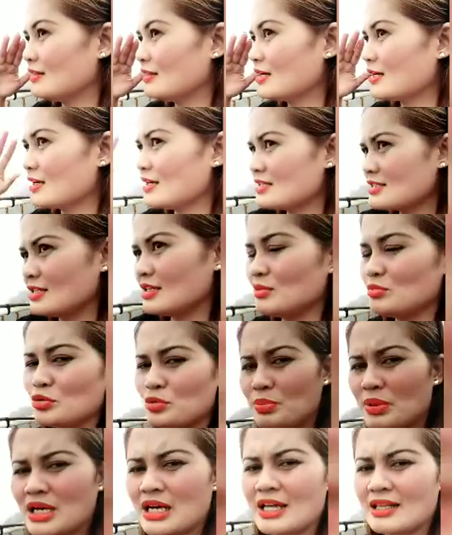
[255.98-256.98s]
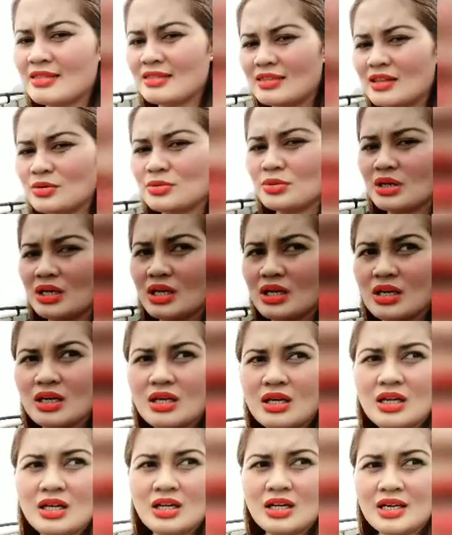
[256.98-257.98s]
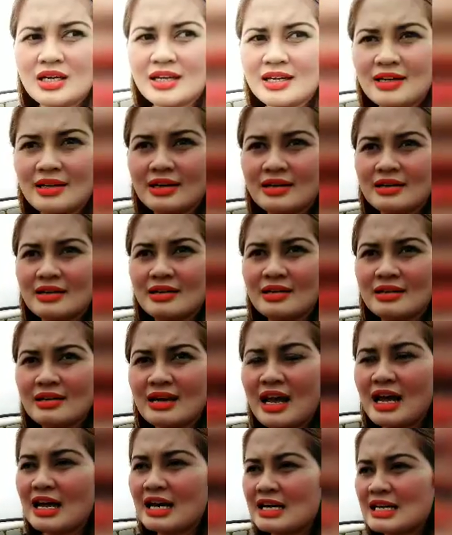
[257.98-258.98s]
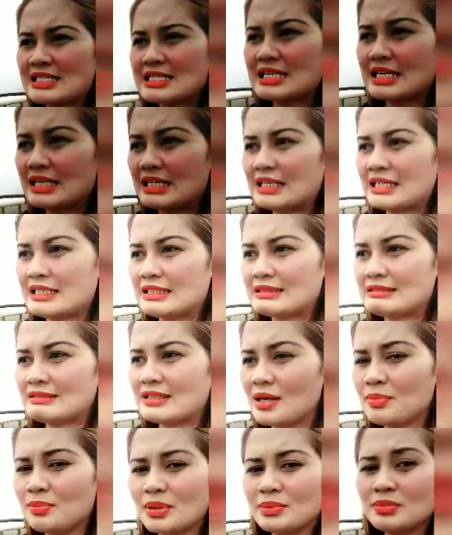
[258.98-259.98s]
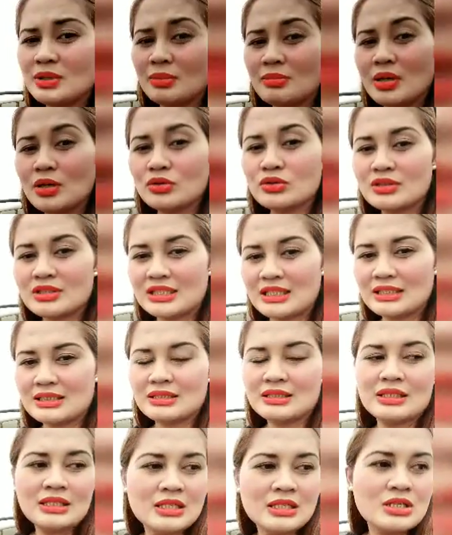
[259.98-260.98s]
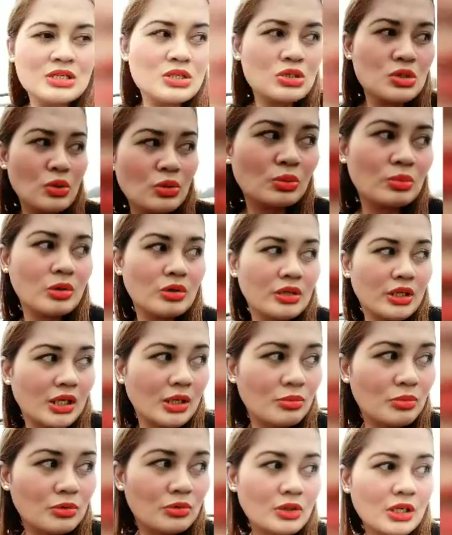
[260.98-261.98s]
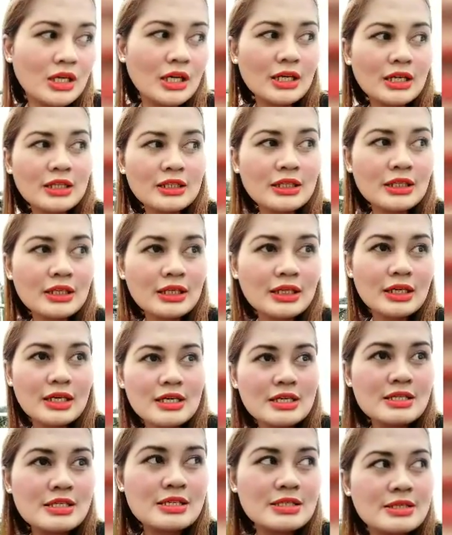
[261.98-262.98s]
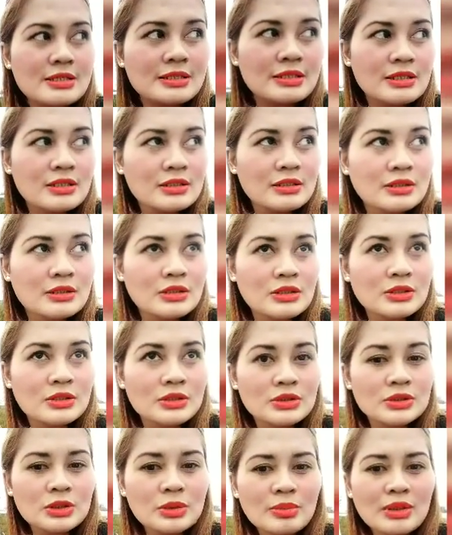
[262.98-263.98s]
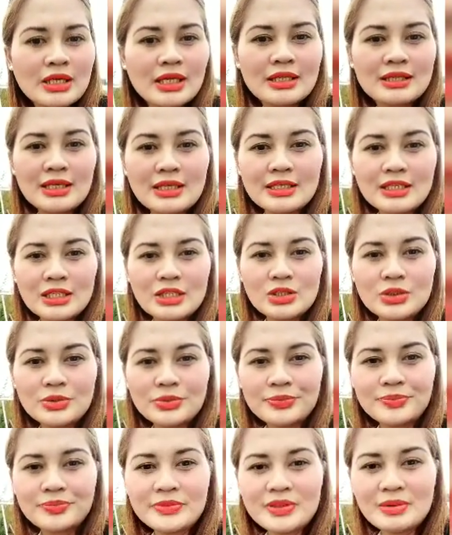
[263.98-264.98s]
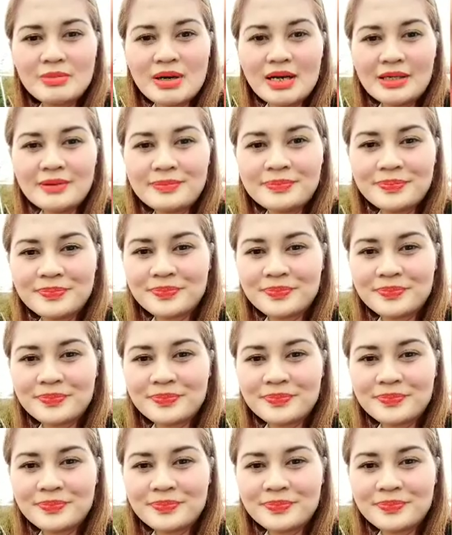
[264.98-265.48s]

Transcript: tagas sa imong paglantaw kay kanang naa ka sa kanang top of the mountain so mao na among giari diri guys so makita ninyo di ba